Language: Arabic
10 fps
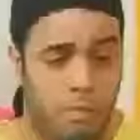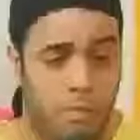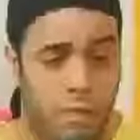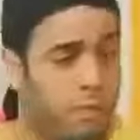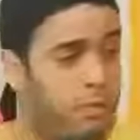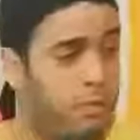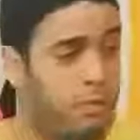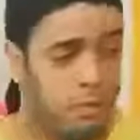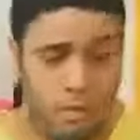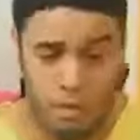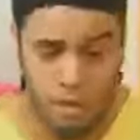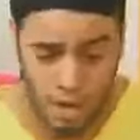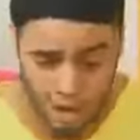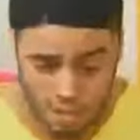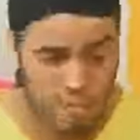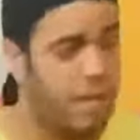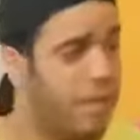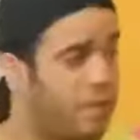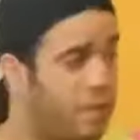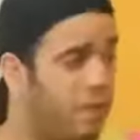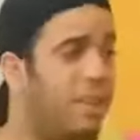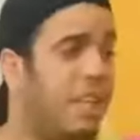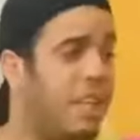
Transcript: باهي مش مشكل بالله تشوفي لي